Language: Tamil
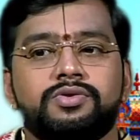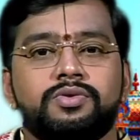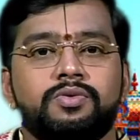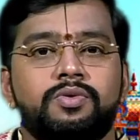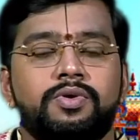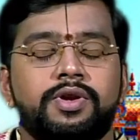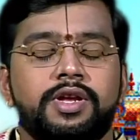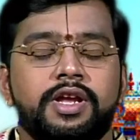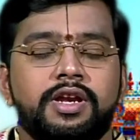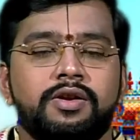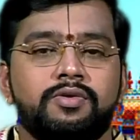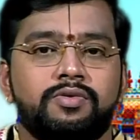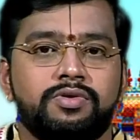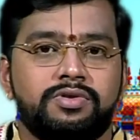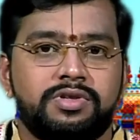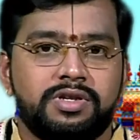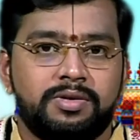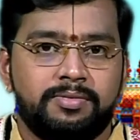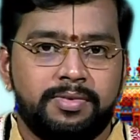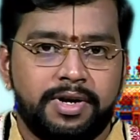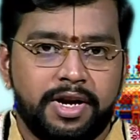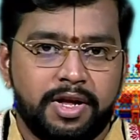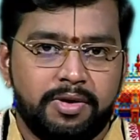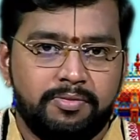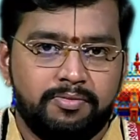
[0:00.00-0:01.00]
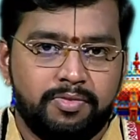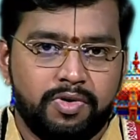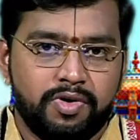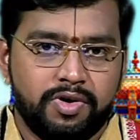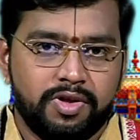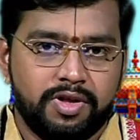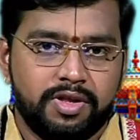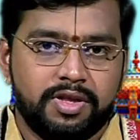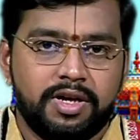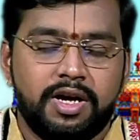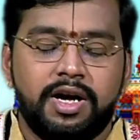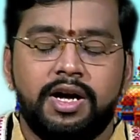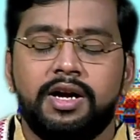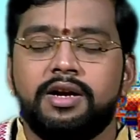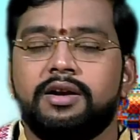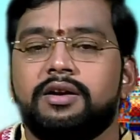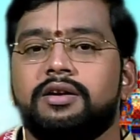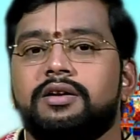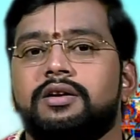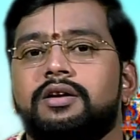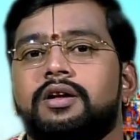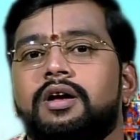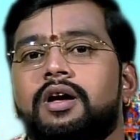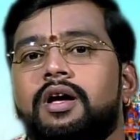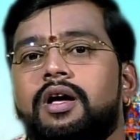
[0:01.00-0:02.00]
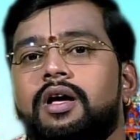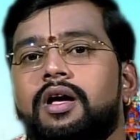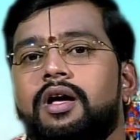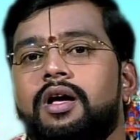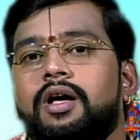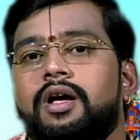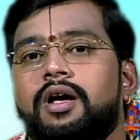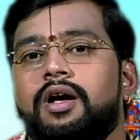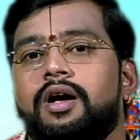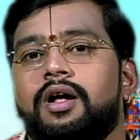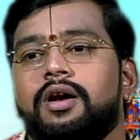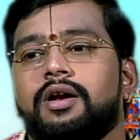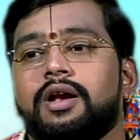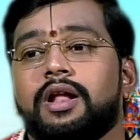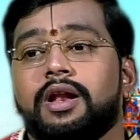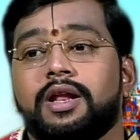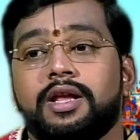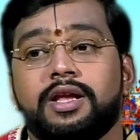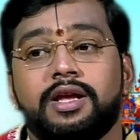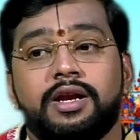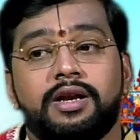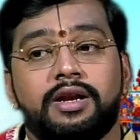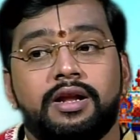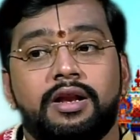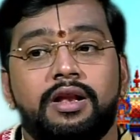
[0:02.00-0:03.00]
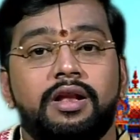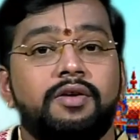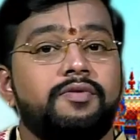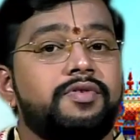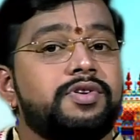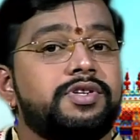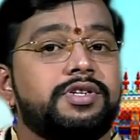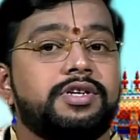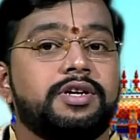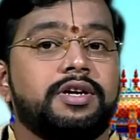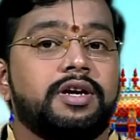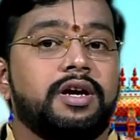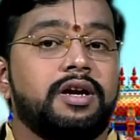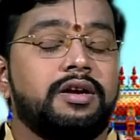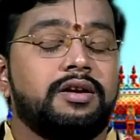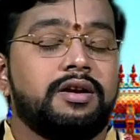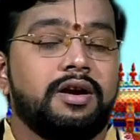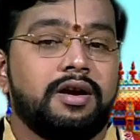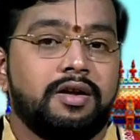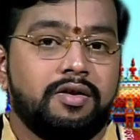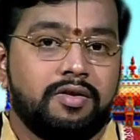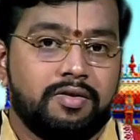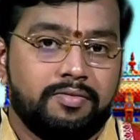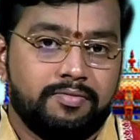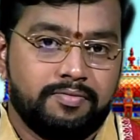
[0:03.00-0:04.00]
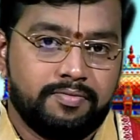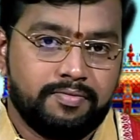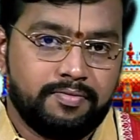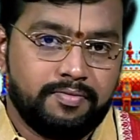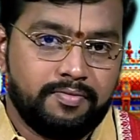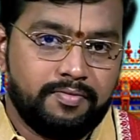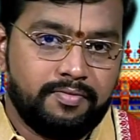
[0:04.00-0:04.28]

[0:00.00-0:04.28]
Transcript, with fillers: சூரியன் உச்சம் அடையும் பொழுது தான் நிறைய நல்ல விஷயங்கள் நடக்கும்